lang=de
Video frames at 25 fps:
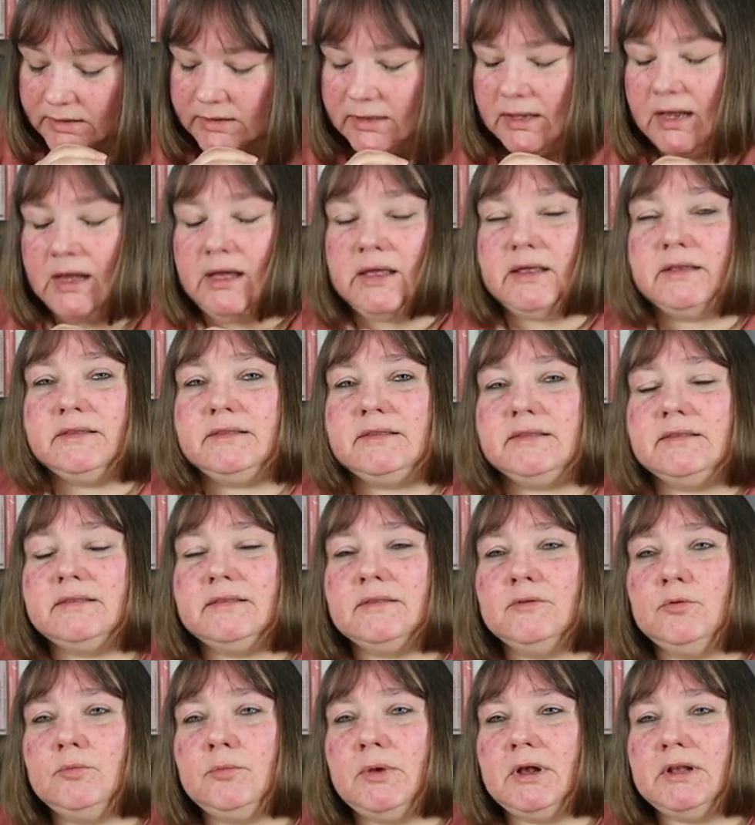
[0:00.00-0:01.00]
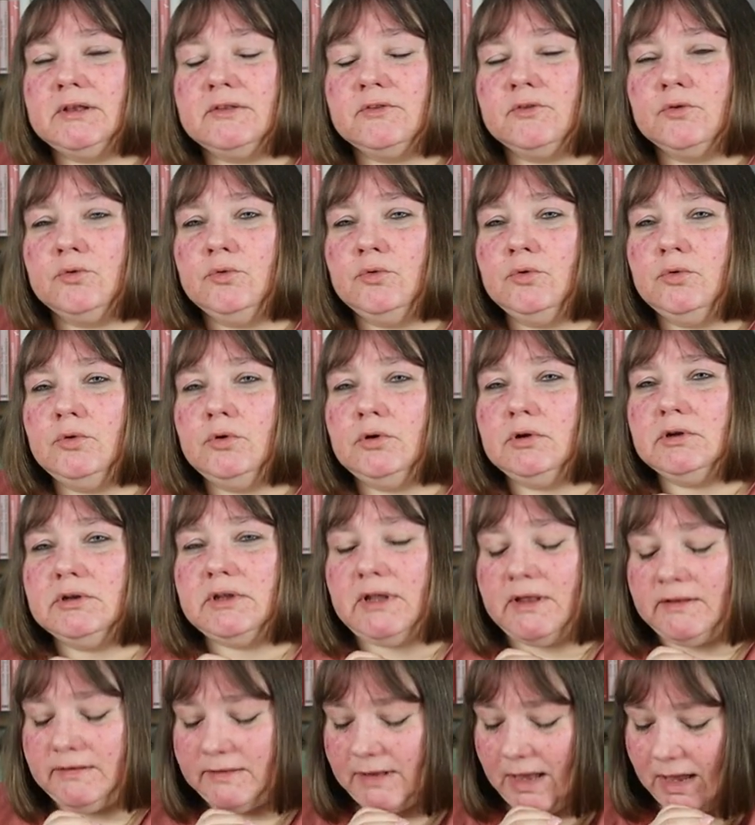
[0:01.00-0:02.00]
Ja, es ist nun mal so,
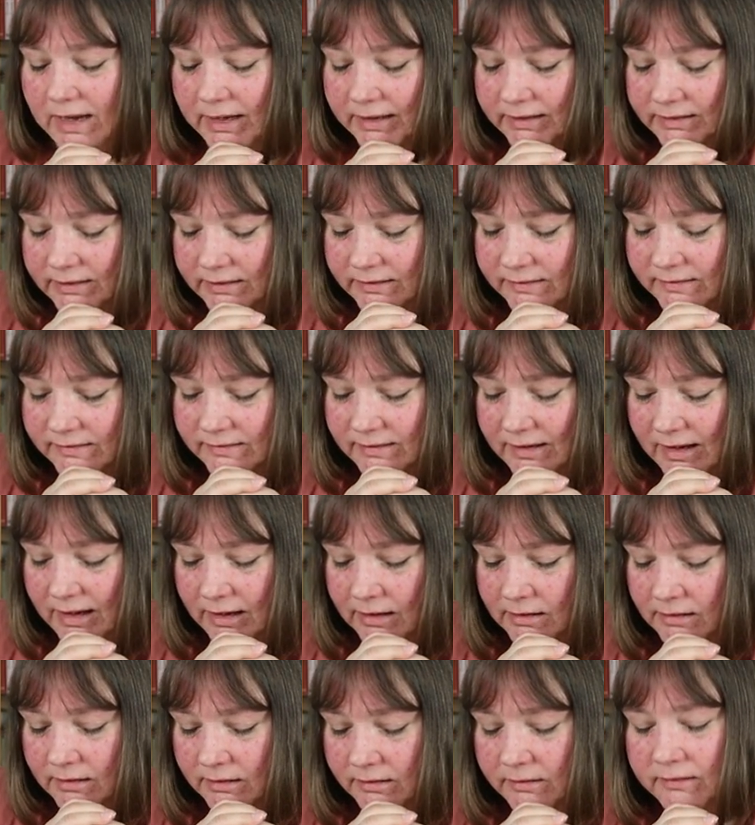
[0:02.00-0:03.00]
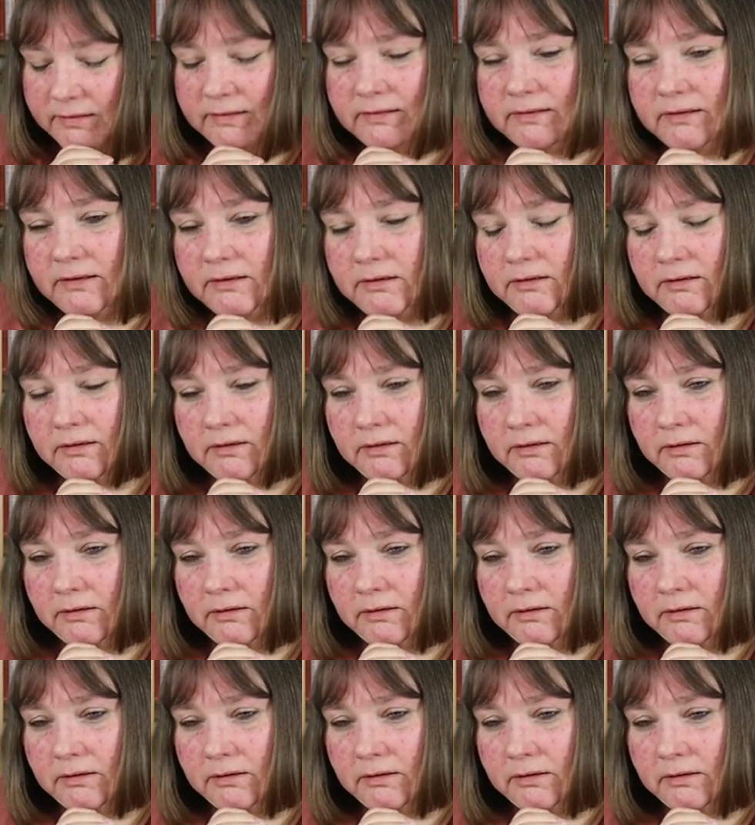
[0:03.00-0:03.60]
dass eines Tages äh,